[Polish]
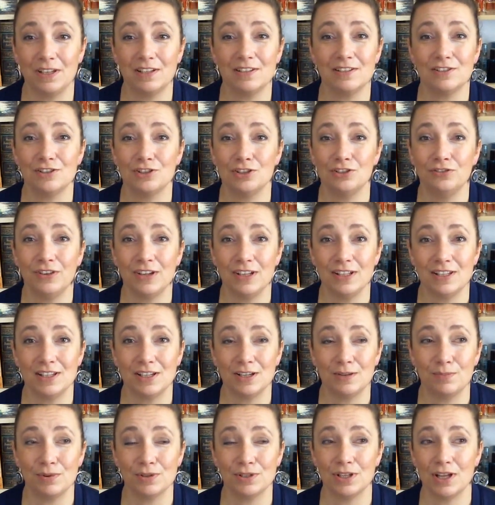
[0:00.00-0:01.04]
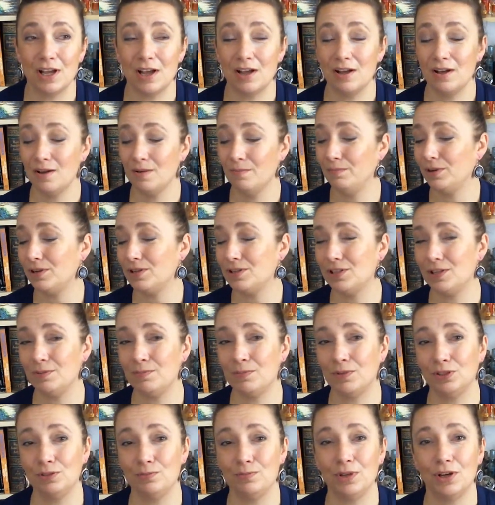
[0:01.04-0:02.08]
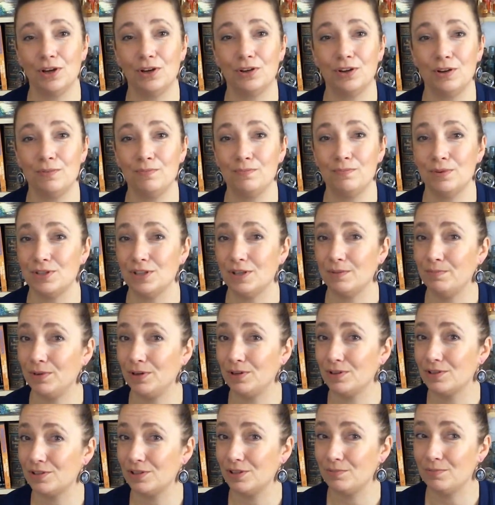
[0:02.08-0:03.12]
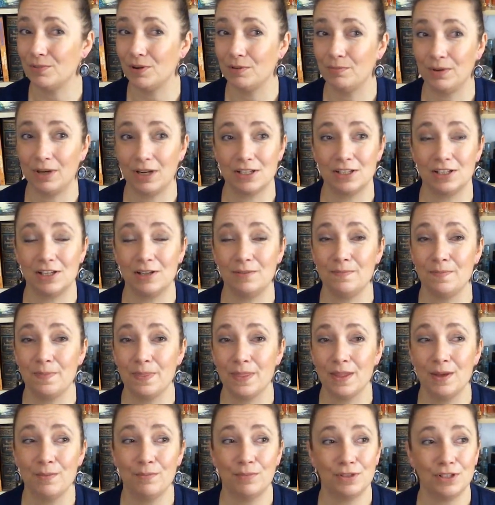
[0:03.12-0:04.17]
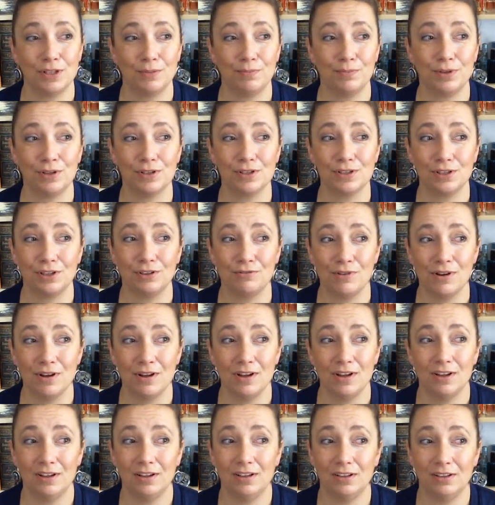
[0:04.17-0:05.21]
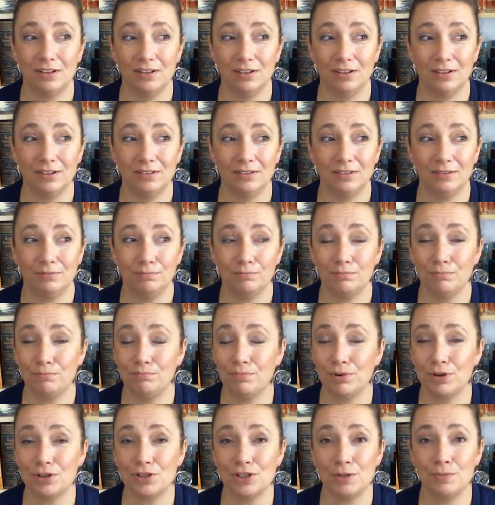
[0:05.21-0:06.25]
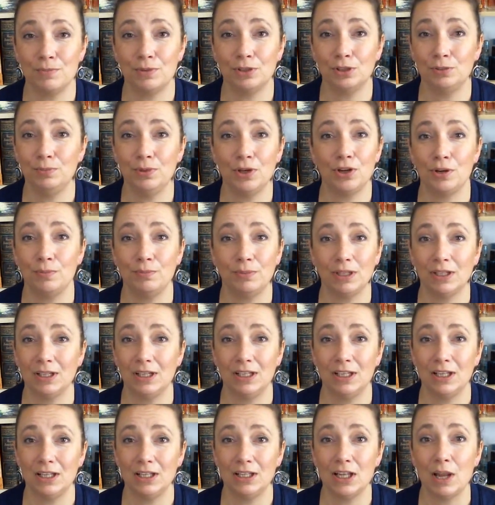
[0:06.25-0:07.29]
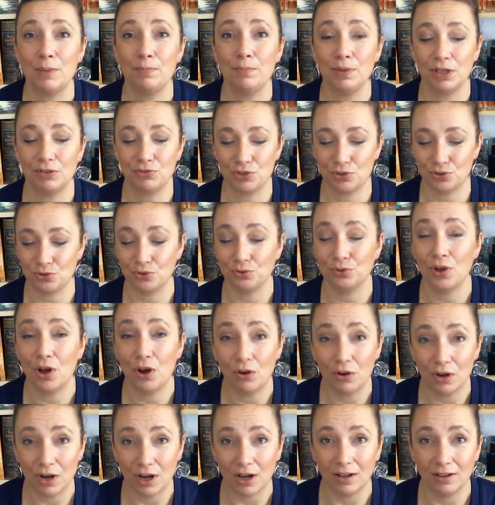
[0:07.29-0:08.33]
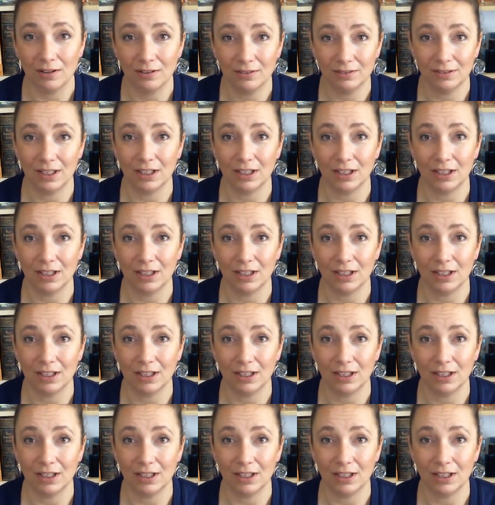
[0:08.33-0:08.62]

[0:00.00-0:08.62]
jest coś więcej poza prostym odbiorem, poza prostym obrazem, poza prostą, y, prostym odbiorem, takim na pierwszy rzut oka,